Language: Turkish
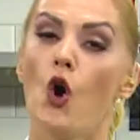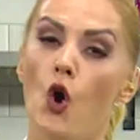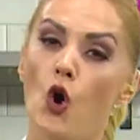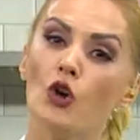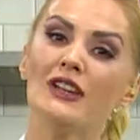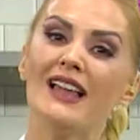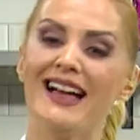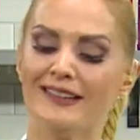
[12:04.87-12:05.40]

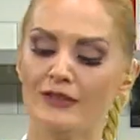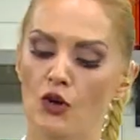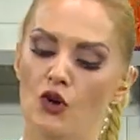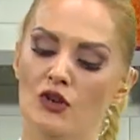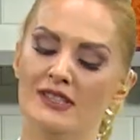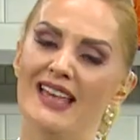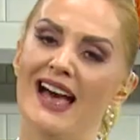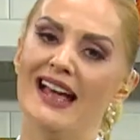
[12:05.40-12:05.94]
olan
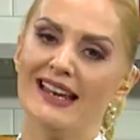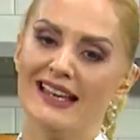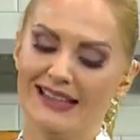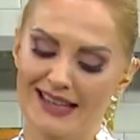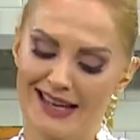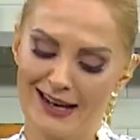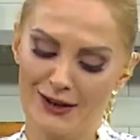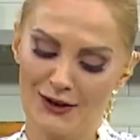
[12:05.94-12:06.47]

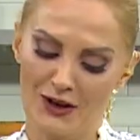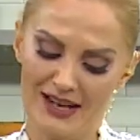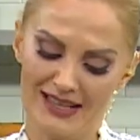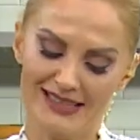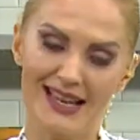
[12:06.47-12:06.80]
özelliklere göre